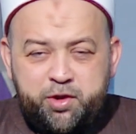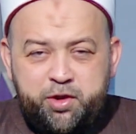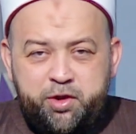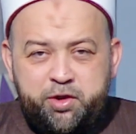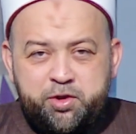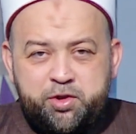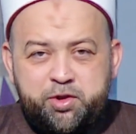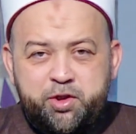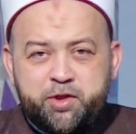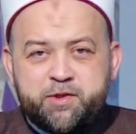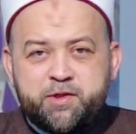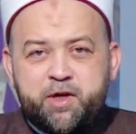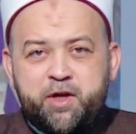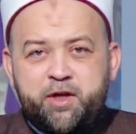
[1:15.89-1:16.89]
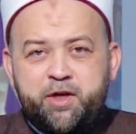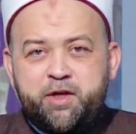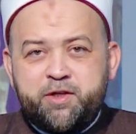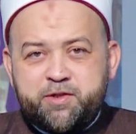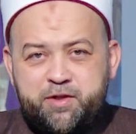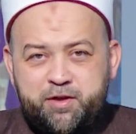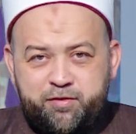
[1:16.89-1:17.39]
الشيخ زكريا
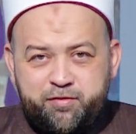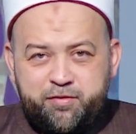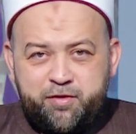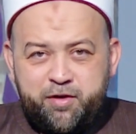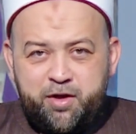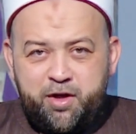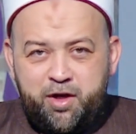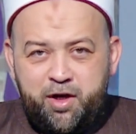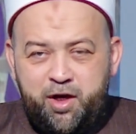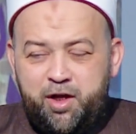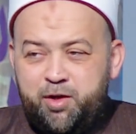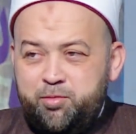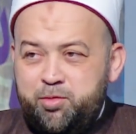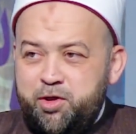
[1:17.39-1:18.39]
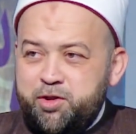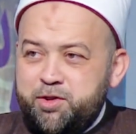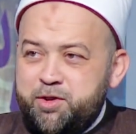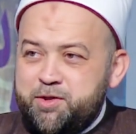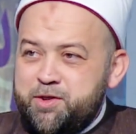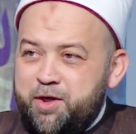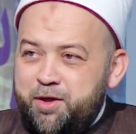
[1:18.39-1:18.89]
سيف اهلا بيك يا شيخ
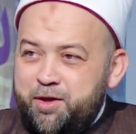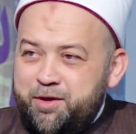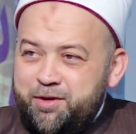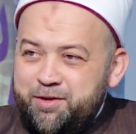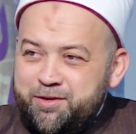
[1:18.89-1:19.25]
زكريا اهلا بيك